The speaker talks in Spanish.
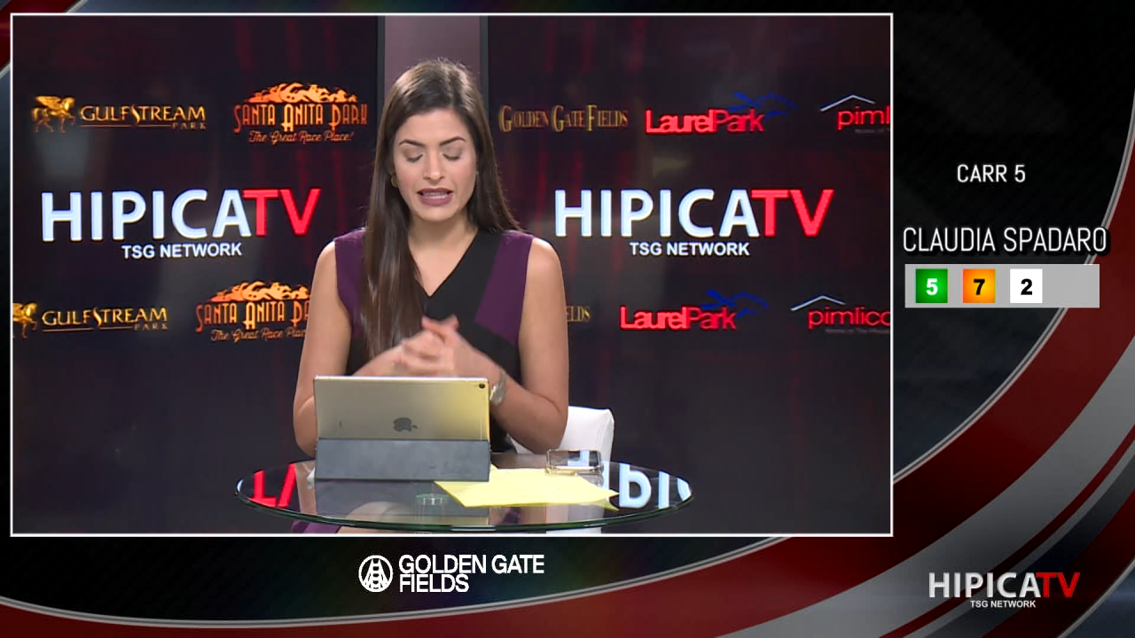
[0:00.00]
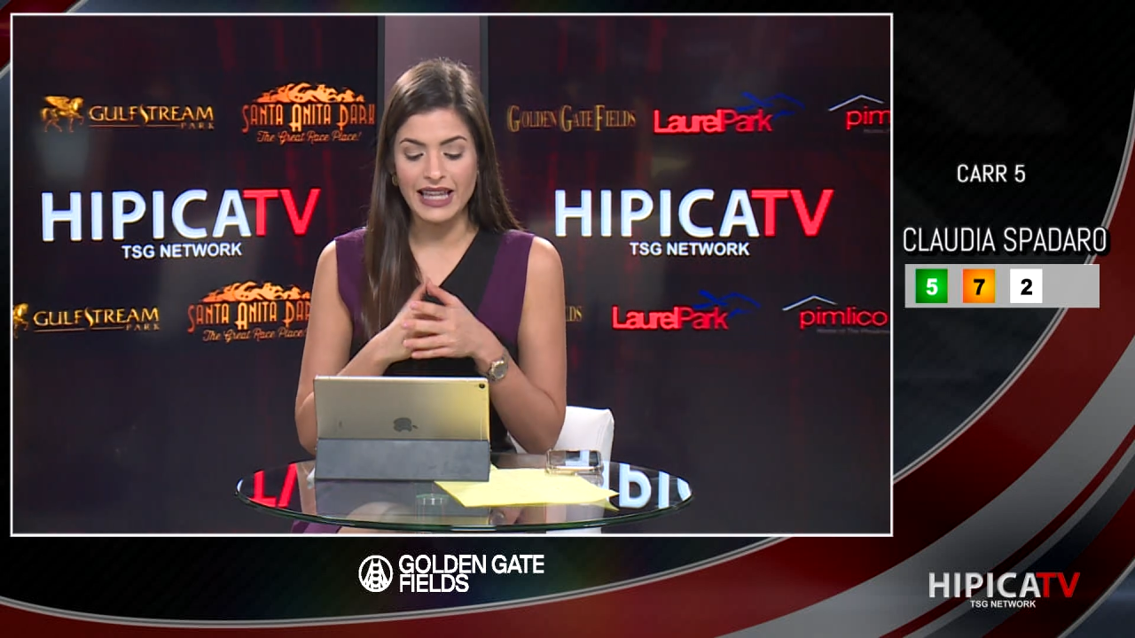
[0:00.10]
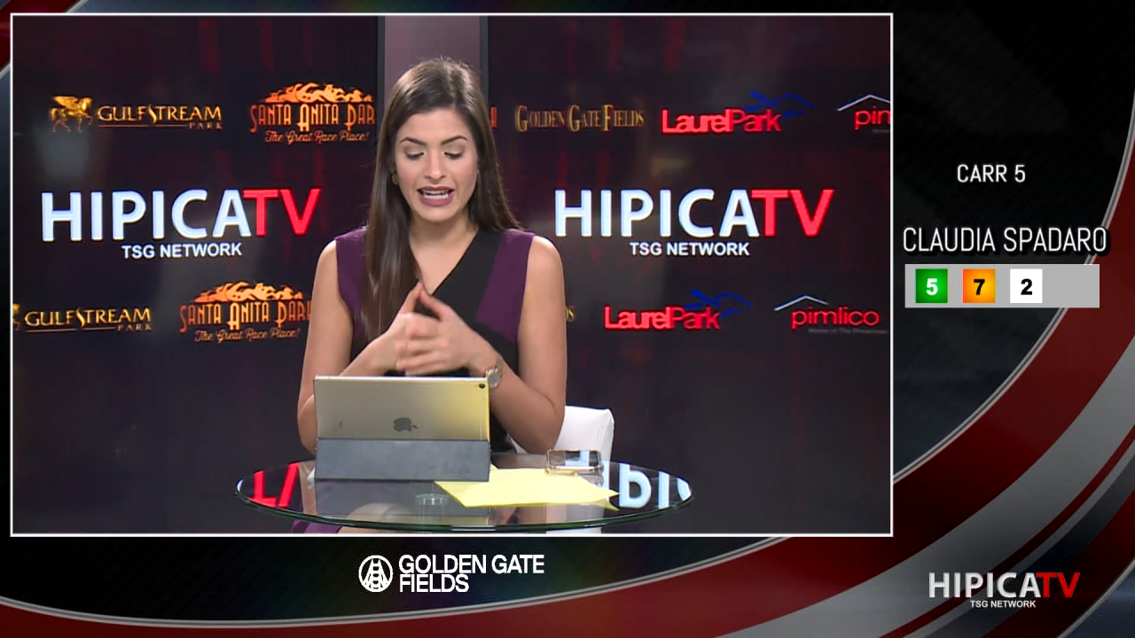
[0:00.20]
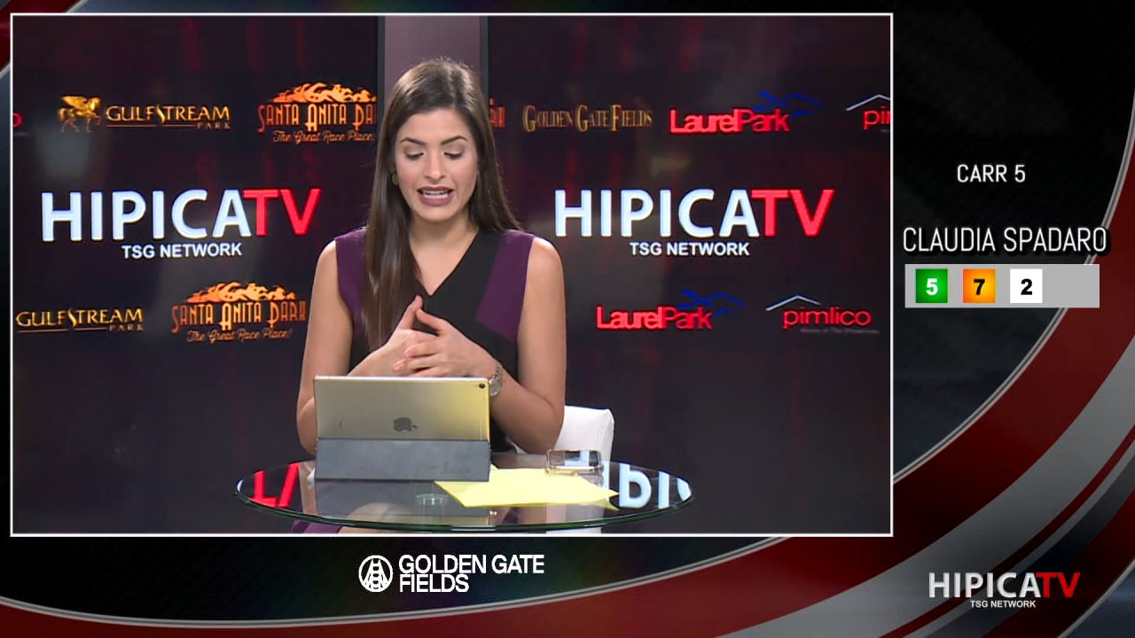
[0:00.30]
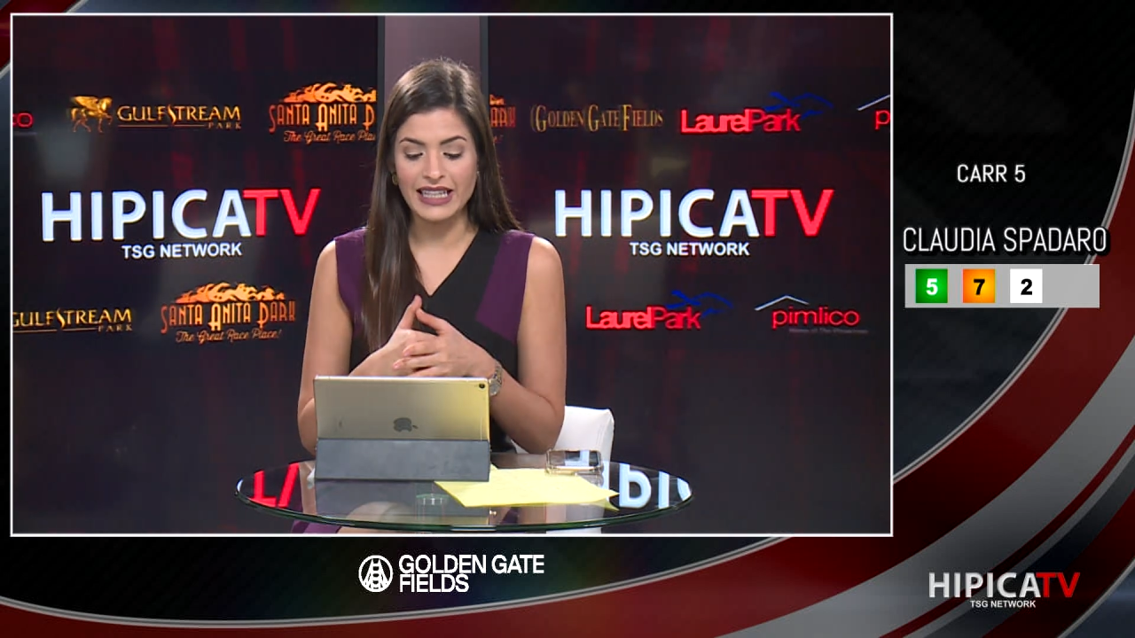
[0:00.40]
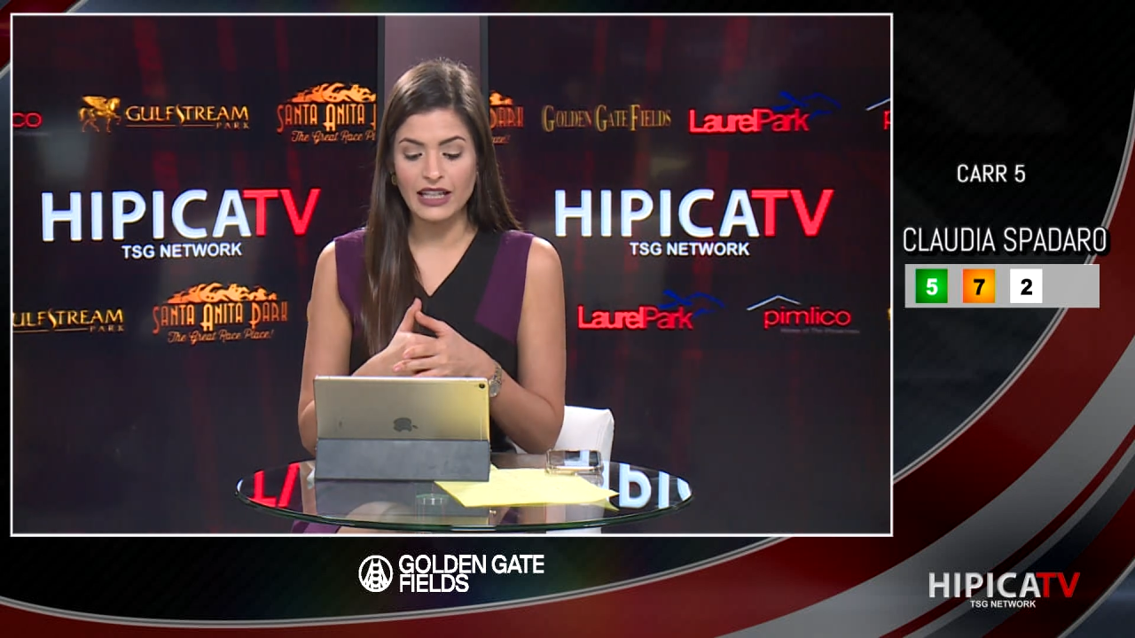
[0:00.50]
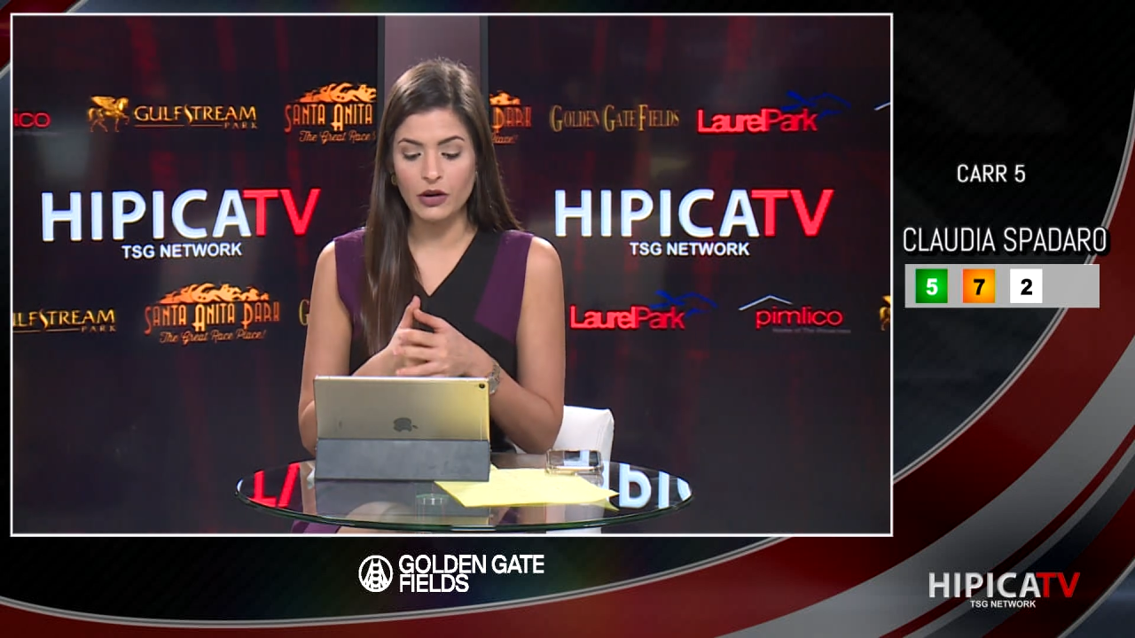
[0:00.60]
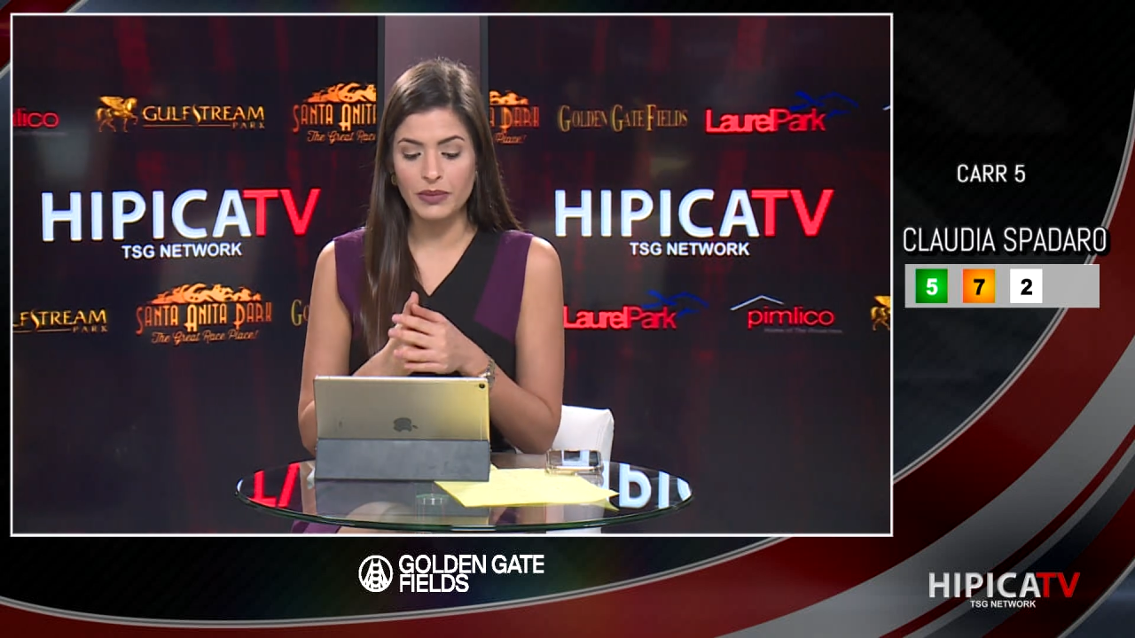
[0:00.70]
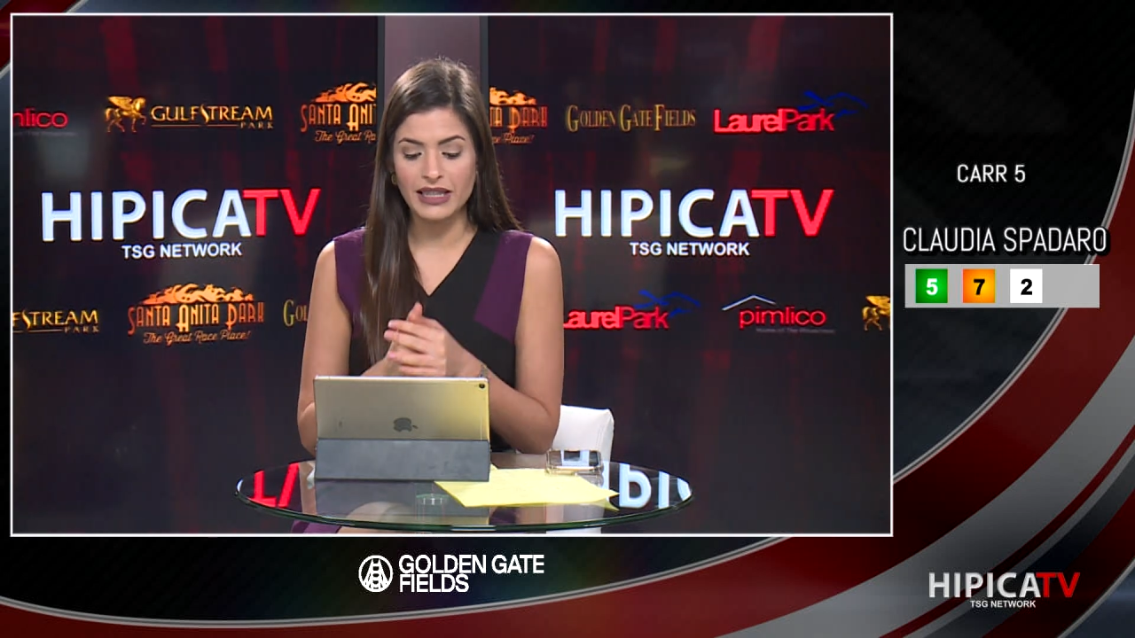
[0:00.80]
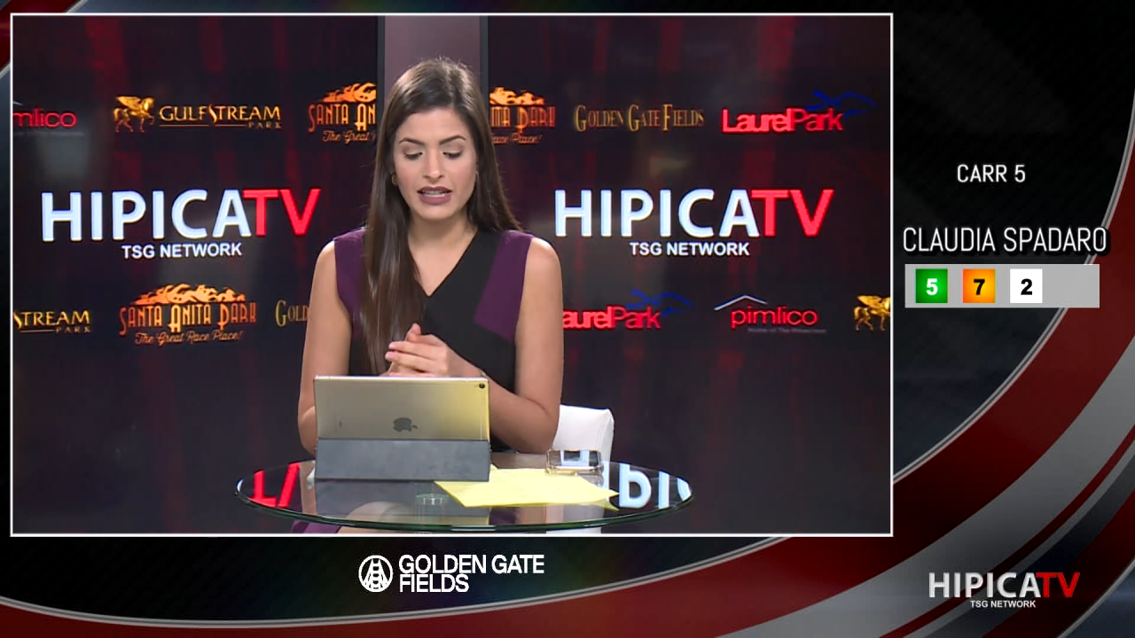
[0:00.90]
en la quinta
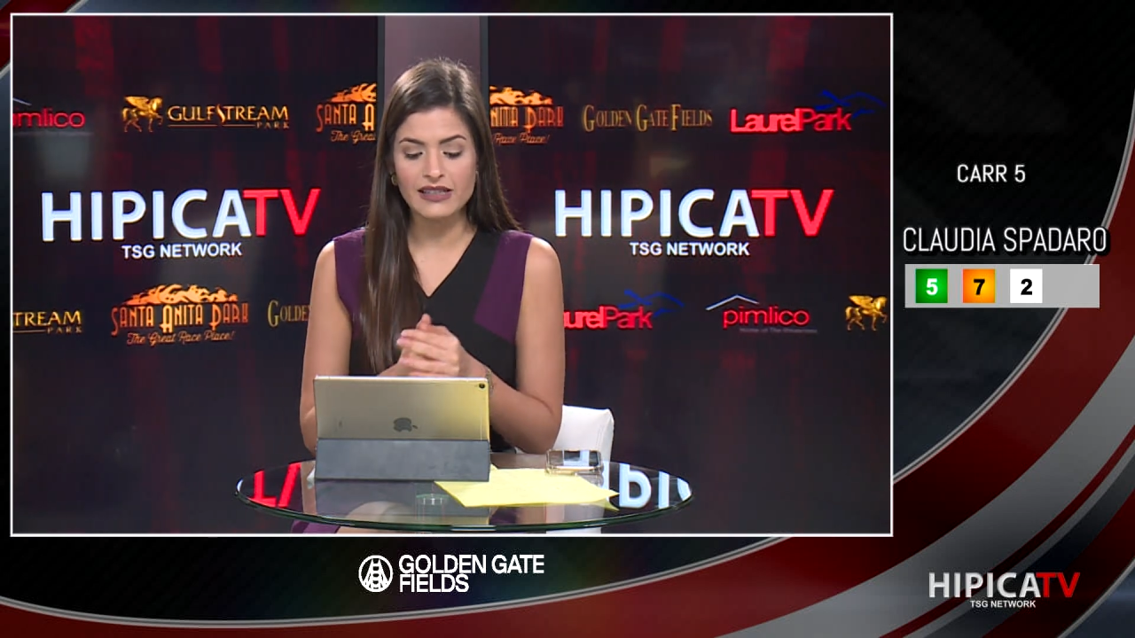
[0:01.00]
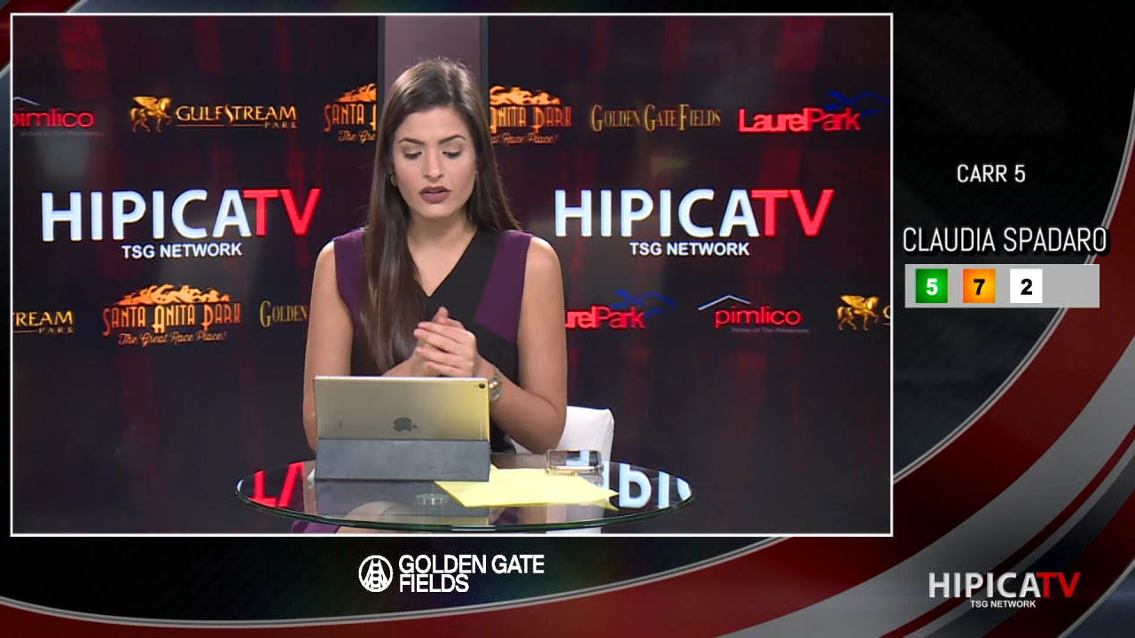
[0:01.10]
competencia.